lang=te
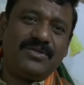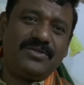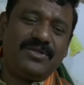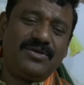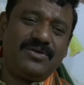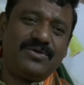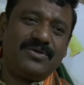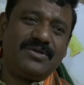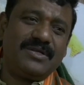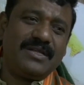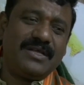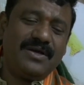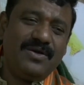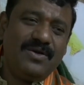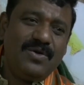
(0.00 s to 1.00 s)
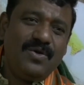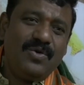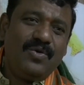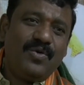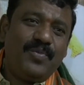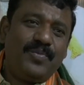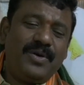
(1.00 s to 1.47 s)
మొత్తం టోటల్గా
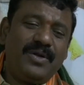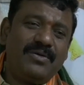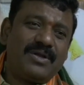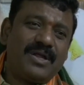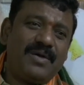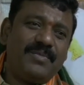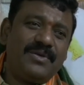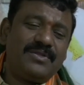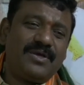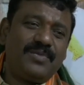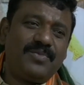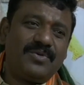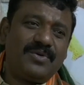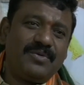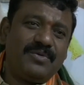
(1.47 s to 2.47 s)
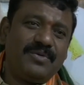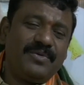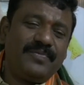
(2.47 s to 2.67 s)
ఉప్పలు రామంతాపూరు